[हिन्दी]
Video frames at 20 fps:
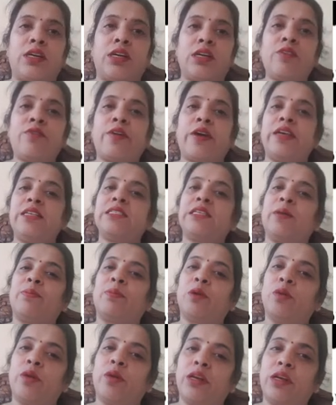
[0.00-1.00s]
डाटा फाइल्स
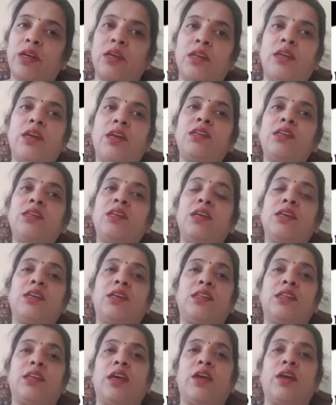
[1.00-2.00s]
आपके द्वारा क्रिएट किए
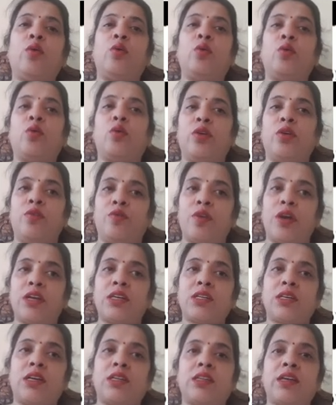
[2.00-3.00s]
जाते हैं उनको
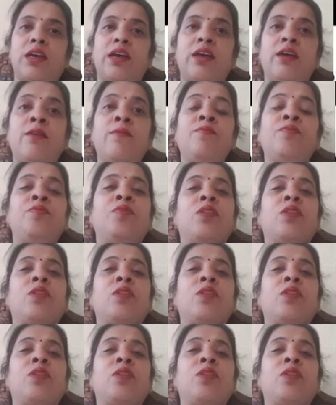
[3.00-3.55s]
इन्फेक्ट करता है